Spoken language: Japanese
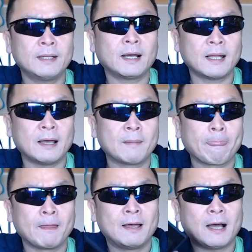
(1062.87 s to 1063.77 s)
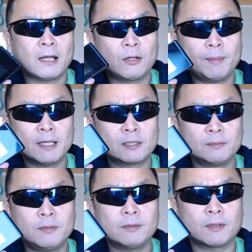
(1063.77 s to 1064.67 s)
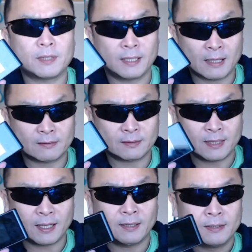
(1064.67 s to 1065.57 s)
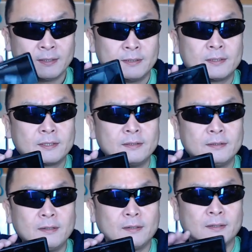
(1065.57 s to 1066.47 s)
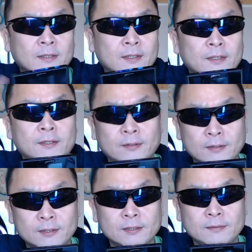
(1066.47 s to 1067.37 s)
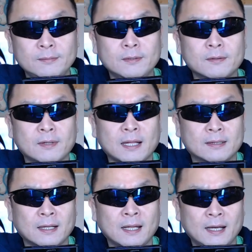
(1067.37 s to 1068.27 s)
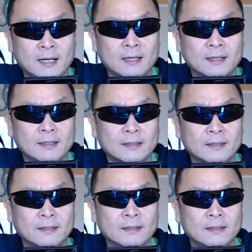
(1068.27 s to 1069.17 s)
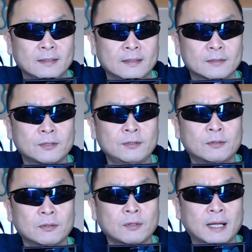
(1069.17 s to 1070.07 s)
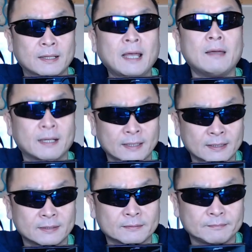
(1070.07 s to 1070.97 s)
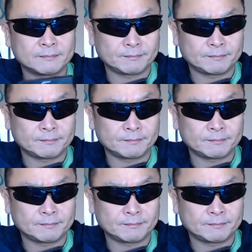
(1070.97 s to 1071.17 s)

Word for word: だからアドバンスモードでなくて普通の標準モードだったらそういうことはないわけです。